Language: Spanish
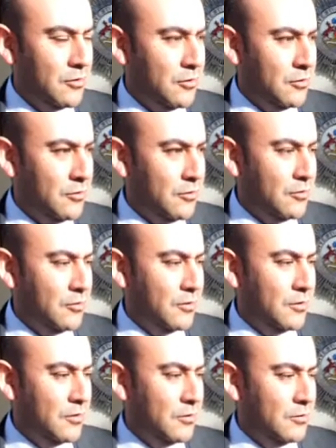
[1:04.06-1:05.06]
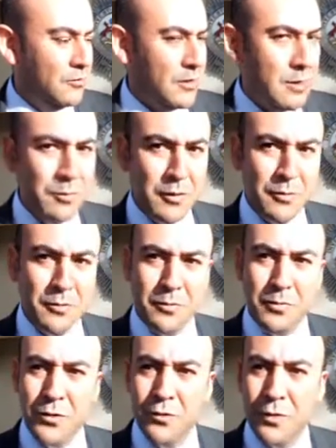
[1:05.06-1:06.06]
con un amplio
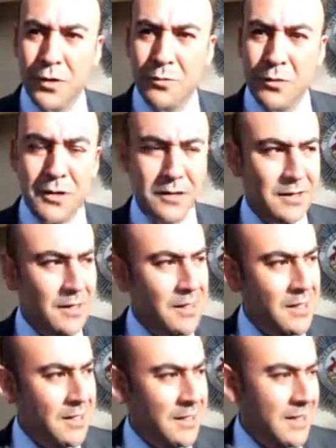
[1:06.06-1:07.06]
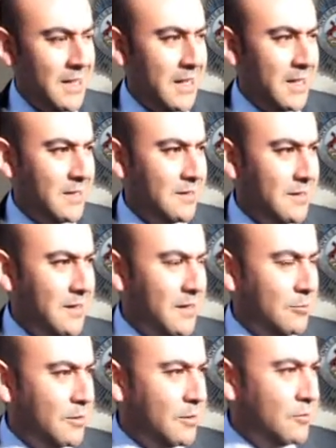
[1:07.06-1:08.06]
prontuario policial, a quienes se le
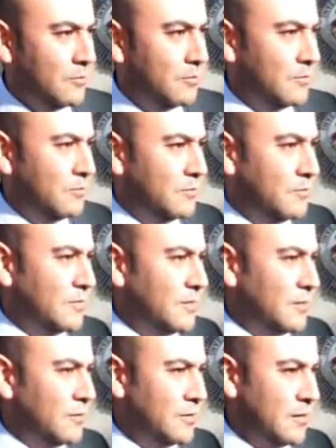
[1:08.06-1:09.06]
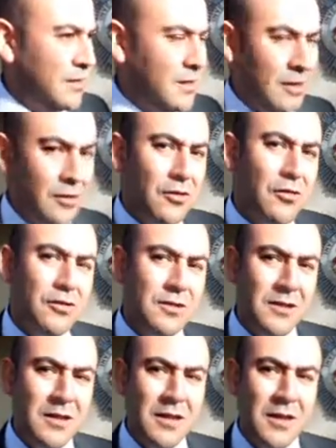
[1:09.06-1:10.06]
incautaron 172
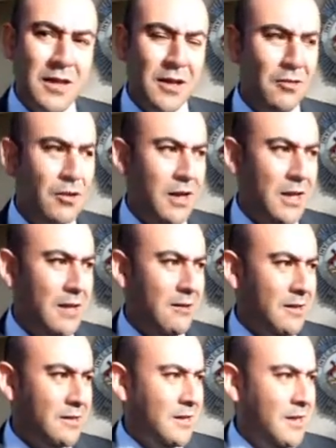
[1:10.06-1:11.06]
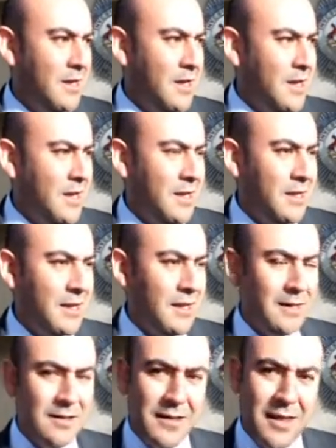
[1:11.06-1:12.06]
dosis de cocaína base y
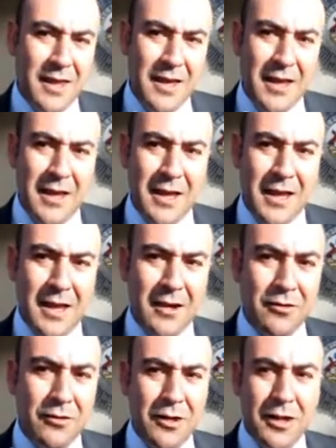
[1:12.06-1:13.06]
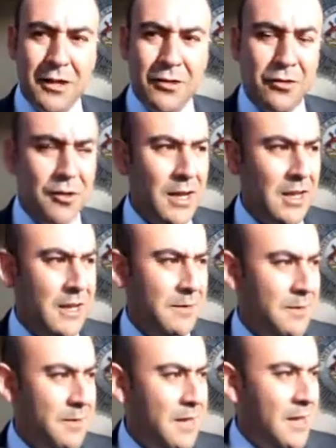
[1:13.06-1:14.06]
13 de clorhidrato de cocaína,
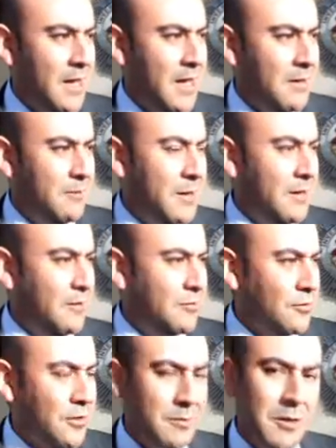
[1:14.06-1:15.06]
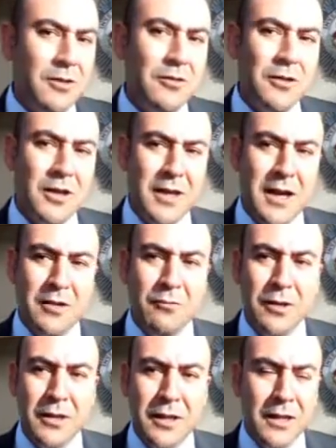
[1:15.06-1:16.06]
además de otros elementos que daban
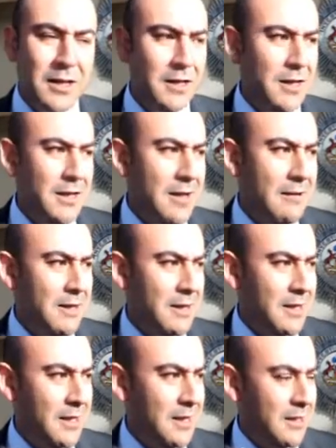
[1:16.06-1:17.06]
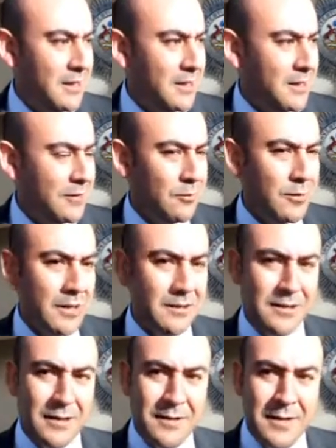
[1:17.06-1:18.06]
cuenta de la venta de, de esta
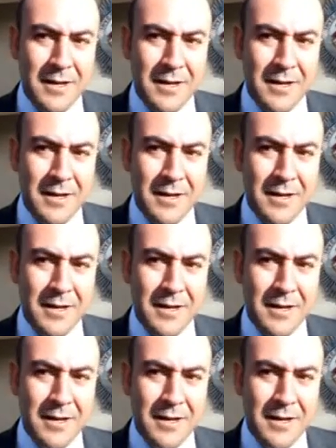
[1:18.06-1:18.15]
sustancia.